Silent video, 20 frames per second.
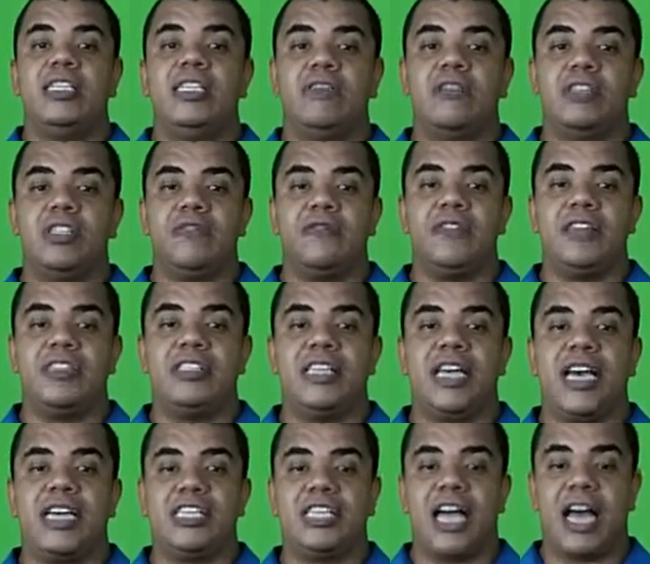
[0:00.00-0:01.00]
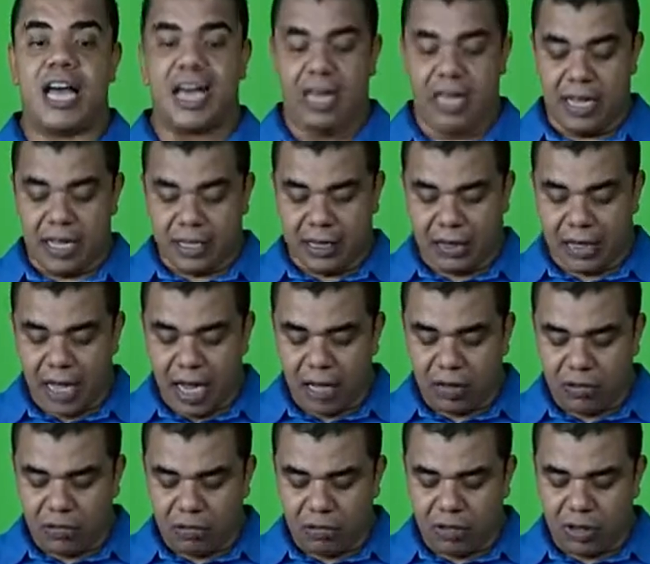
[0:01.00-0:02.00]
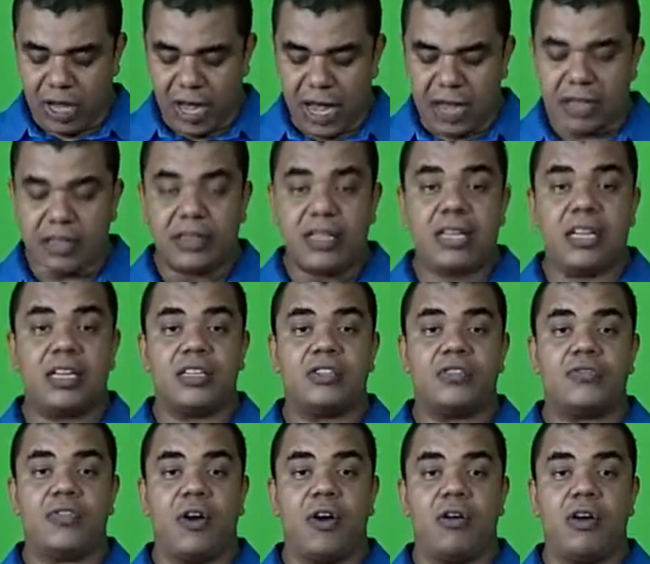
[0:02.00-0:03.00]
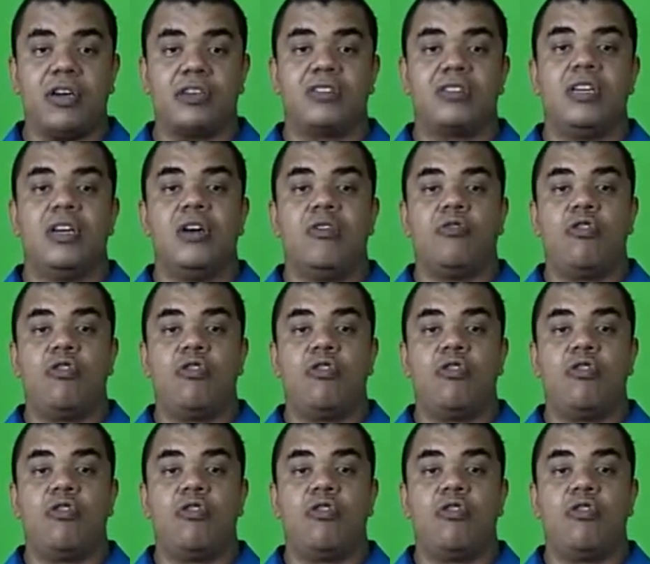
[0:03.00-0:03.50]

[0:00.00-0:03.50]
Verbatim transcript: se você fizer já tanto dando as folgas